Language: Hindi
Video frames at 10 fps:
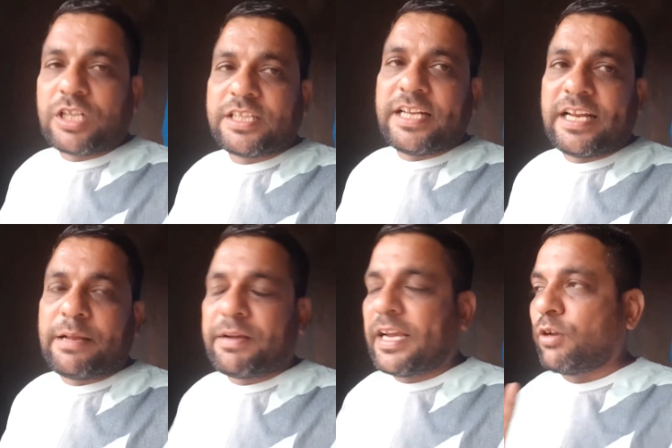चलती रहे ना
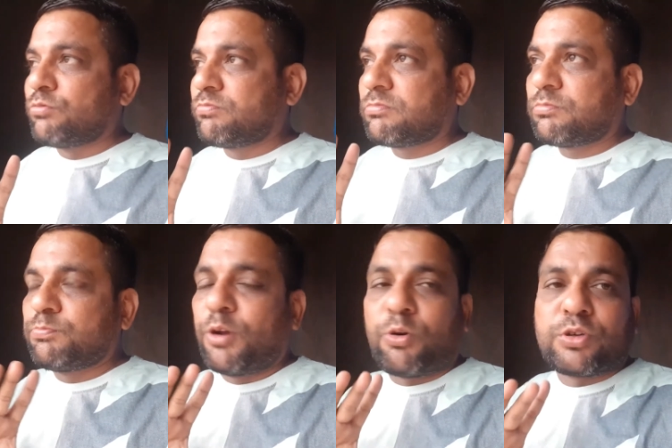मैं कह रहा हूँ
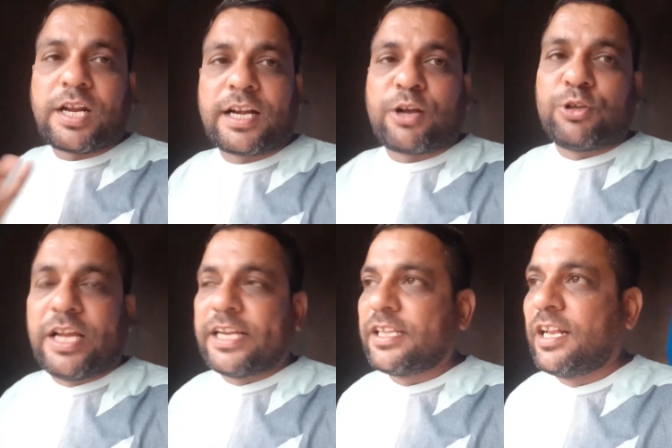बिल्कुल ठंडक हो
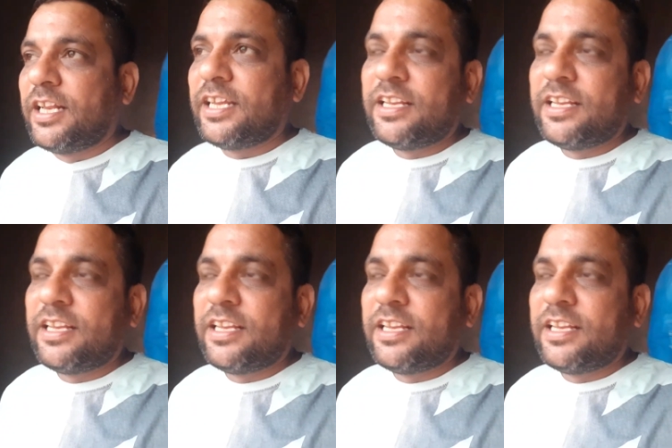जाएगी दिल्ली